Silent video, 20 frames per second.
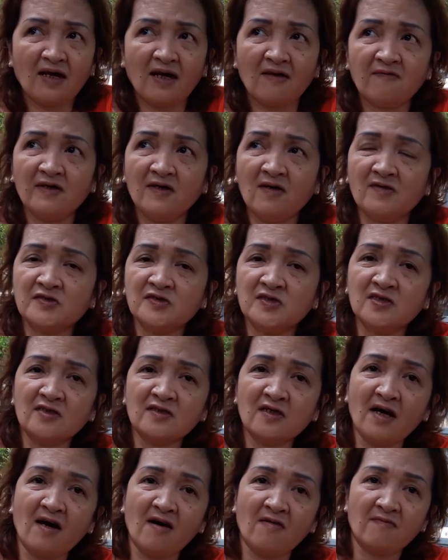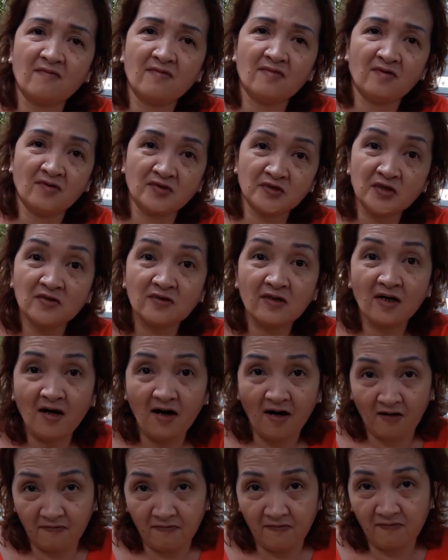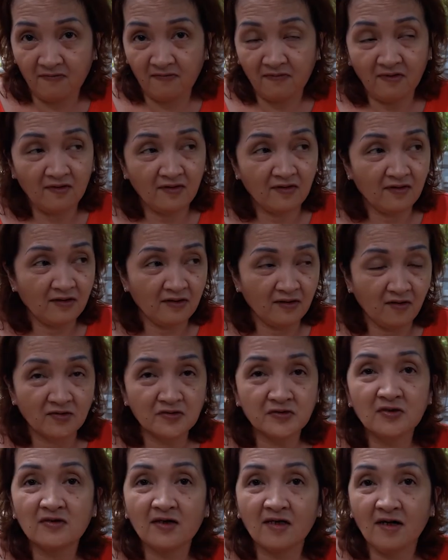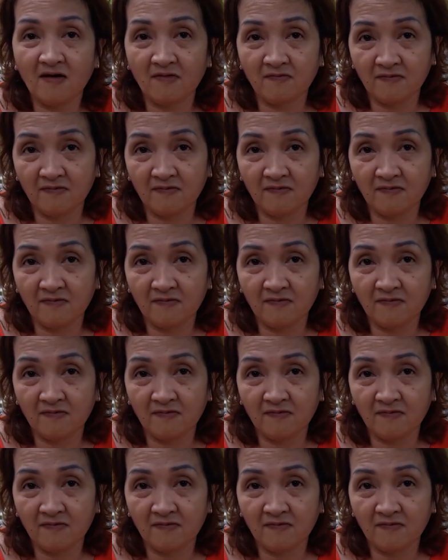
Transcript: Tại vì hồi xưa nó học internet, hồi xưa